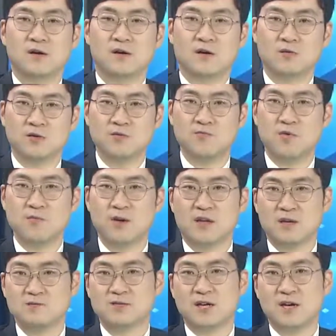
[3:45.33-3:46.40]
어떻게 보면
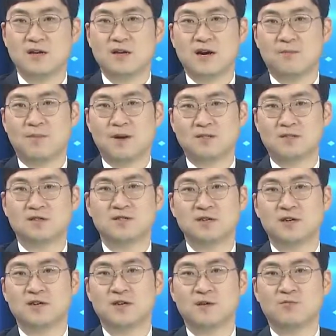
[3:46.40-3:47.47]
임차인이 간판을
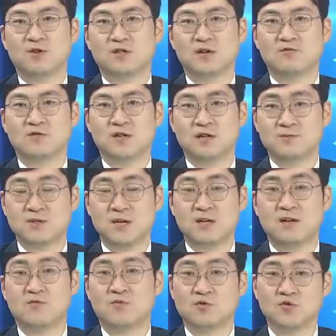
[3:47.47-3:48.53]
설치했기 때문에 사용자는
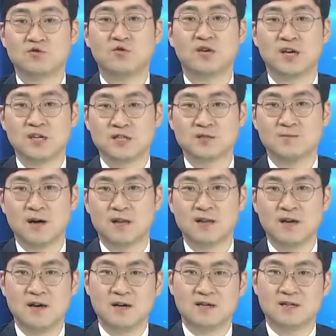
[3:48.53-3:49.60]
임차인이라고 볼 수도 있겠지만
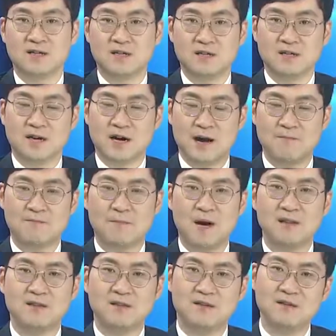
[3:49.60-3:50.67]
그
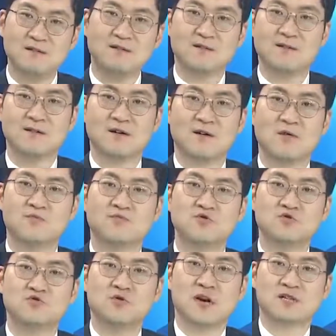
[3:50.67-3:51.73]
간판 틀은
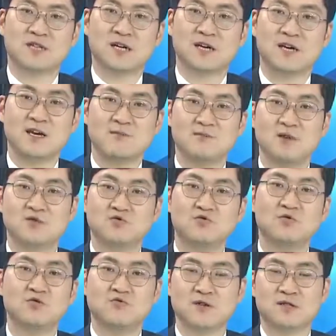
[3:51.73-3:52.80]
건물주가 자기의 임대
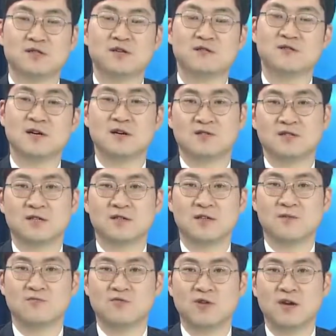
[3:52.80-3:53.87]
수익을 위해서 설치한 것이기
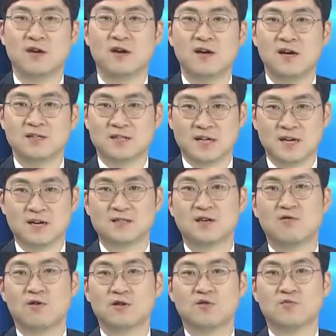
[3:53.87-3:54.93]
때문에 자기가
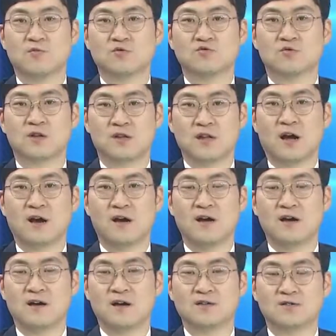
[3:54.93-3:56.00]
사용한다고 볼 수가 있다.
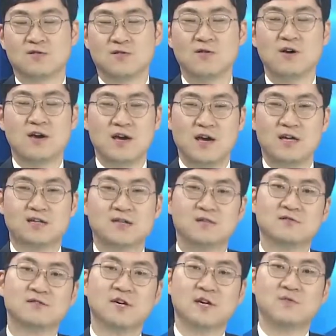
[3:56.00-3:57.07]
그래서
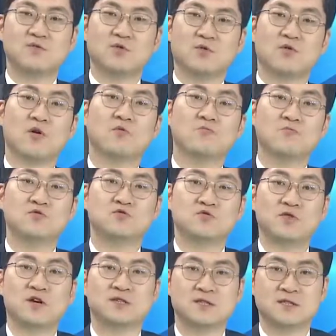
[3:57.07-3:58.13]
일차적 책임도
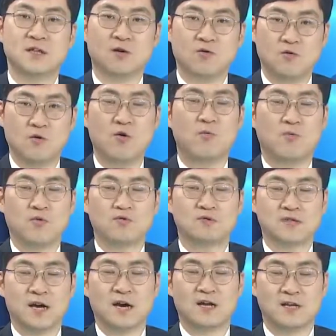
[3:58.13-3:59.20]
건물주가 진다고 본
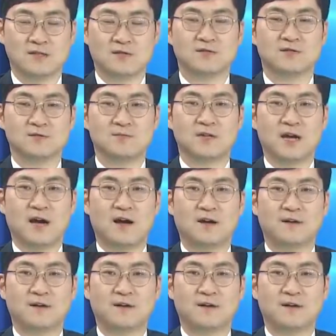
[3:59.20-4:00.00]
사안이 있었습니다.